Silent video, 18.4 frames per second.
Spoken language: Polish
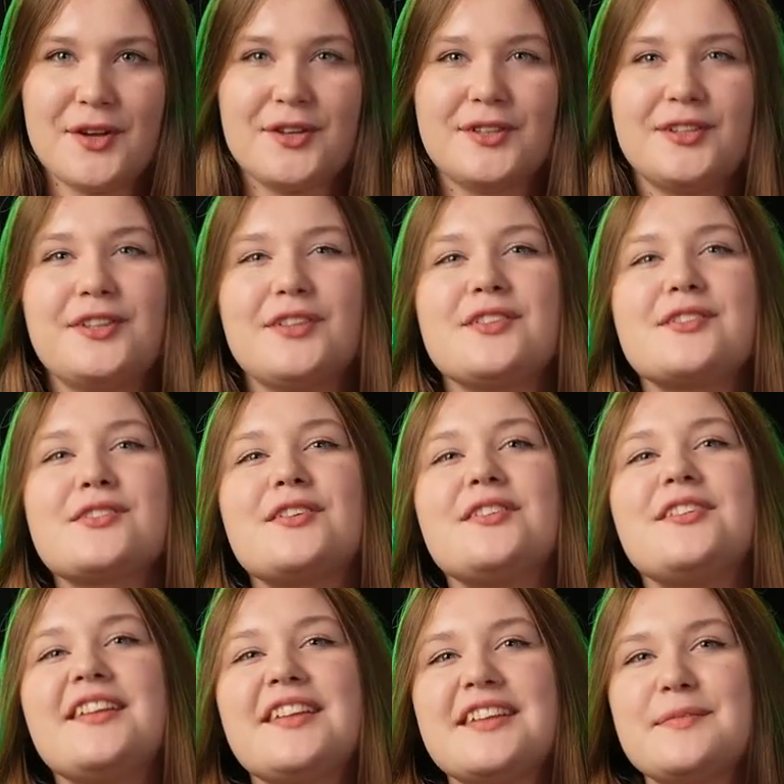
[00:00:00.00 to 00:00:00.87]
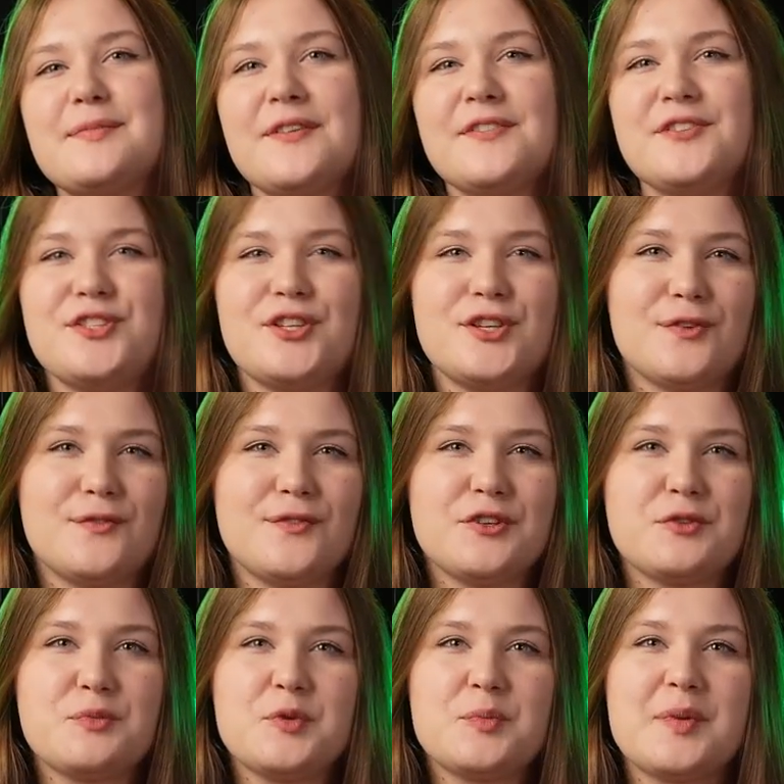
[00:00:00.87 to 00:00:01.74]
który doskonale sprawdzi się
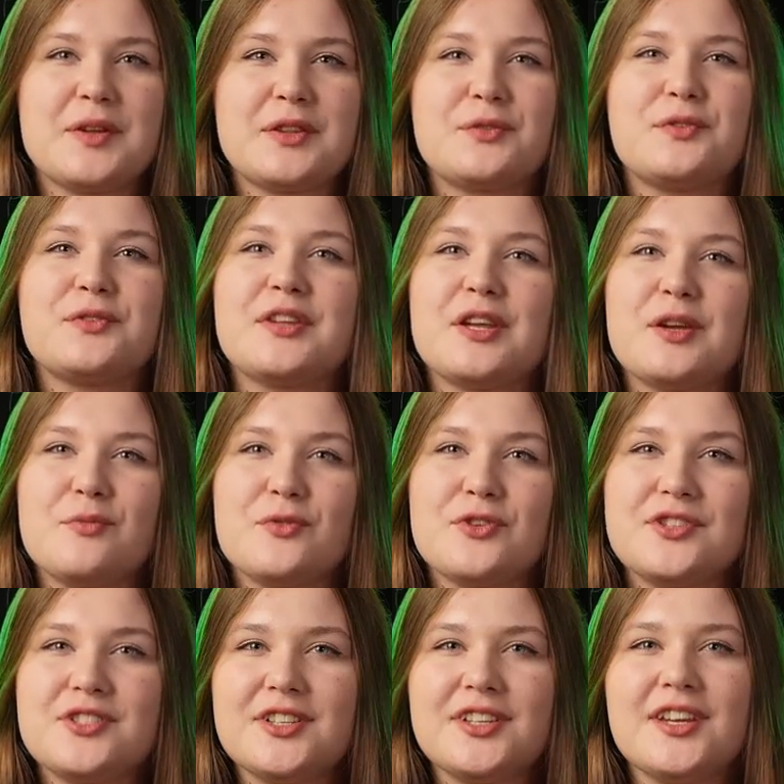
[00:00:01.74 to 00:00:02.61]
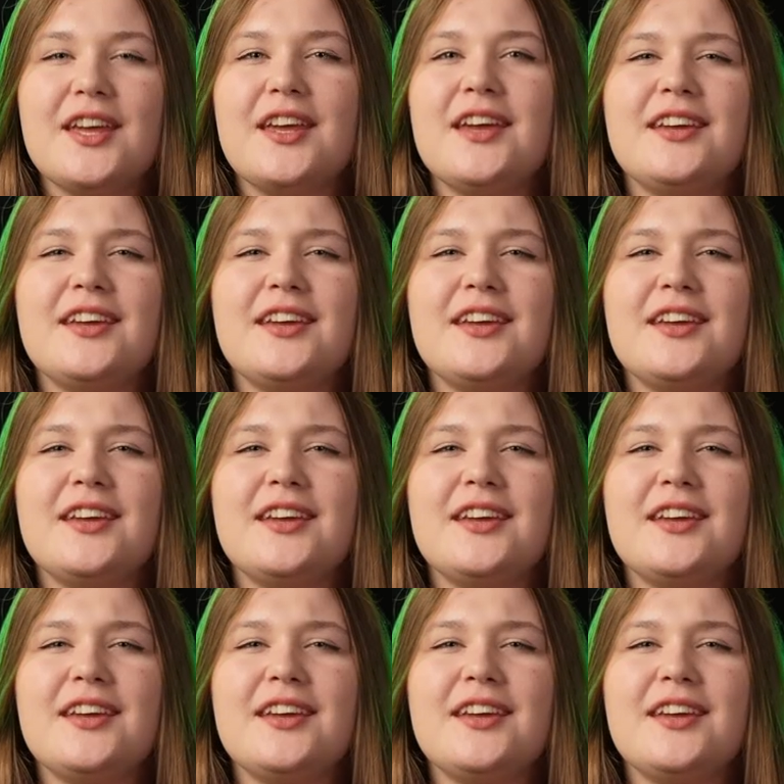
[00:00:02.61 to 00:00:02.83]
również w przypadku najmłodszych